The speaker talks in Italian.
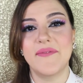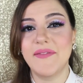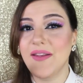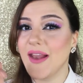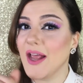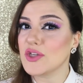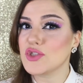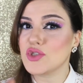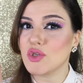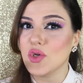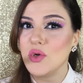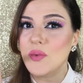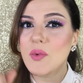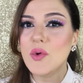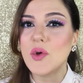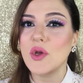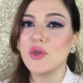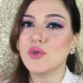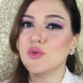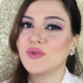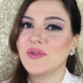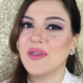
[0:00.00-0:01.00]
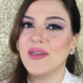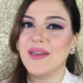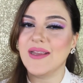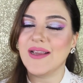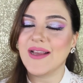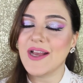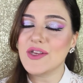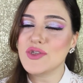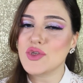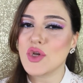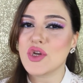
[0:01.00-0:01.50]
vi lascio comunque tutti i
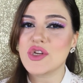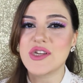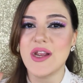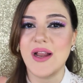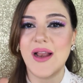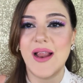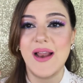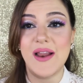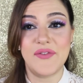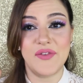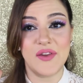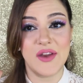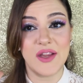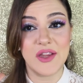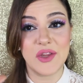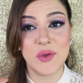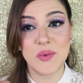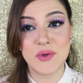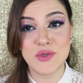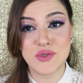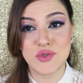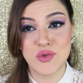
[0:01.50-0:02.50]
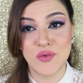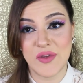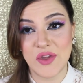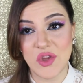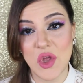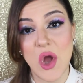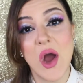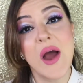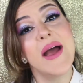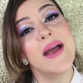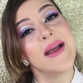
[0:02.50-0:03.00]
link ai social alla fine di questo
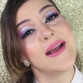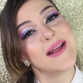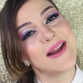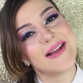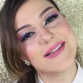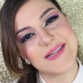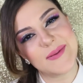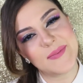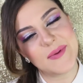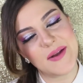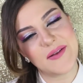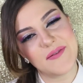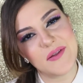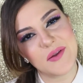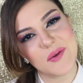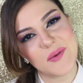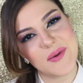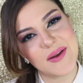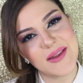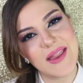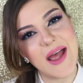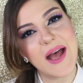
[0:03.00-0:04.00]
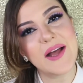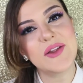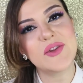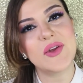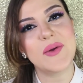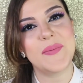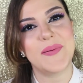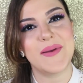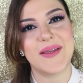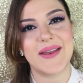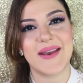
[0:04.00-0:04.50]
video grazie per aver guardato
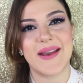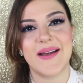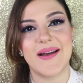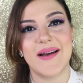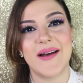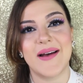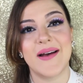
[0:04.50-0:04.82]
e per